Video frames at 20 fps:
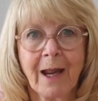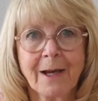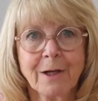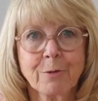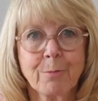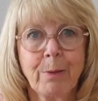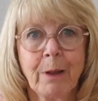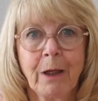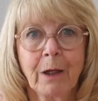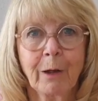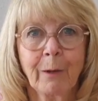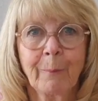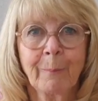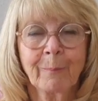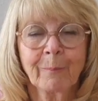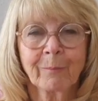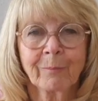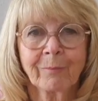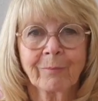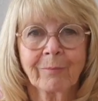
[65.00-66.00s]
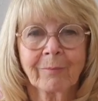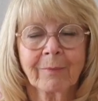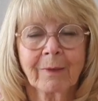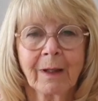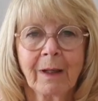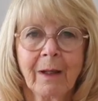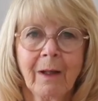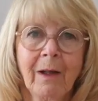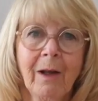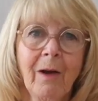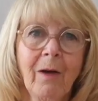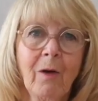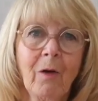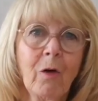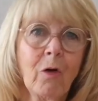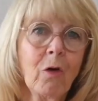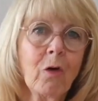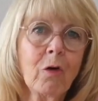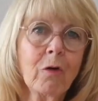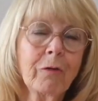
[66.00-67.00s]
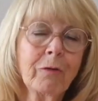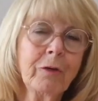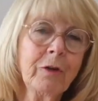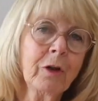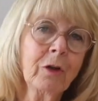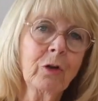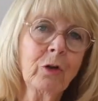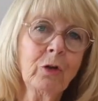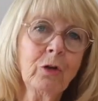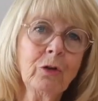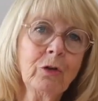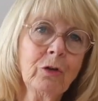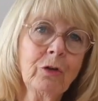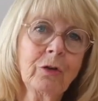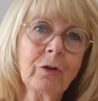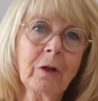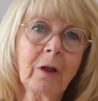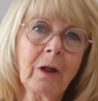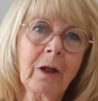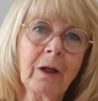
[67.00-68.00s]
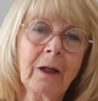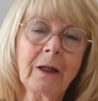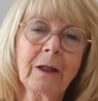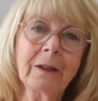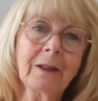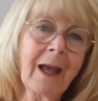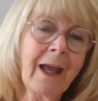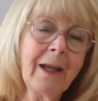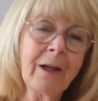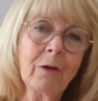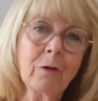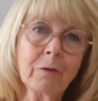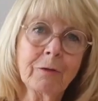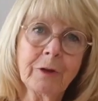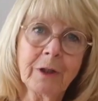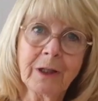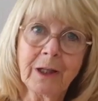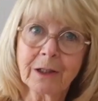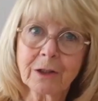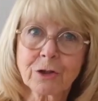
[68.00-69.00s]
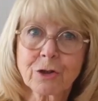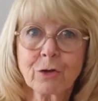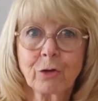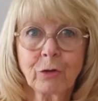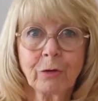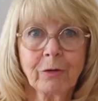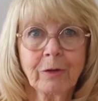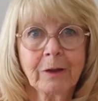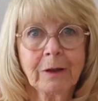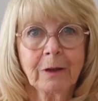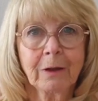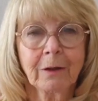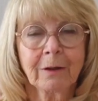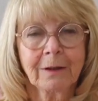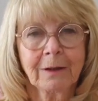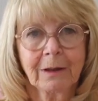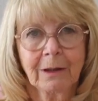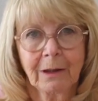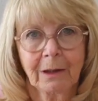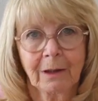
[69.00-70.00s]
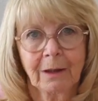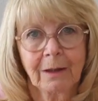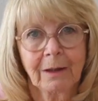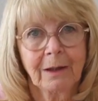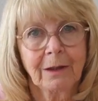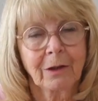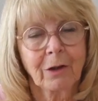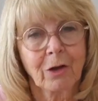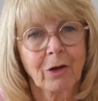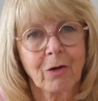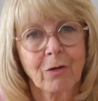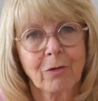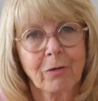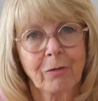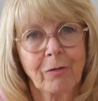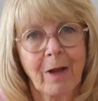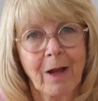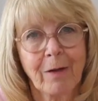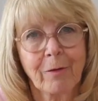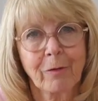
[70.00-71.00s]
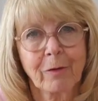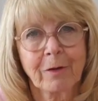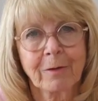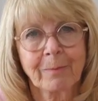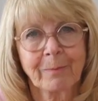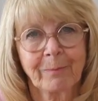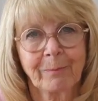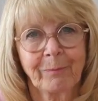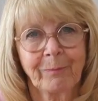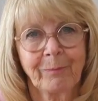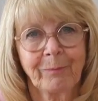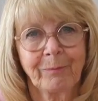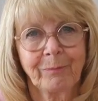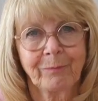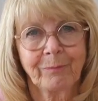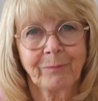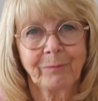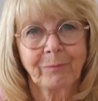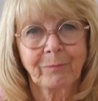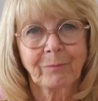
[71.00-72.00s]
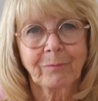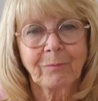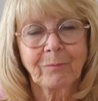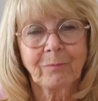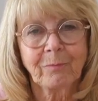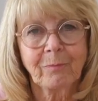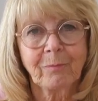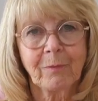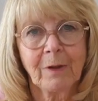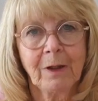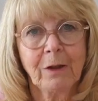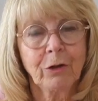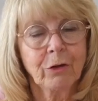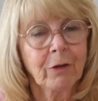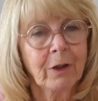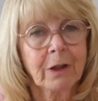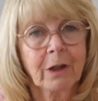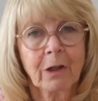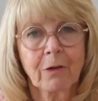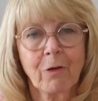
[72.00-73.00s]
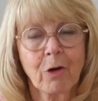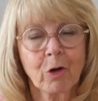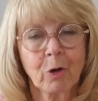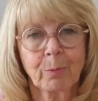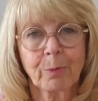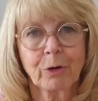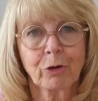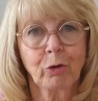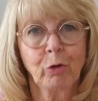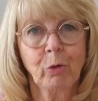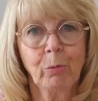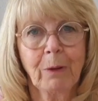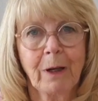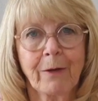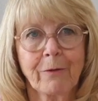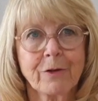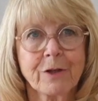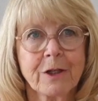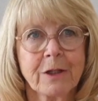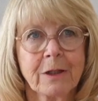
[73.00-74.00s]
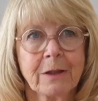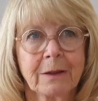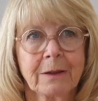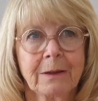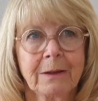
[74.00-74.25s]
pomagając każdemu, kto tego potrzebuje. Lub odważną księżniczką, z piękną sukienką w ulubionym kolorze,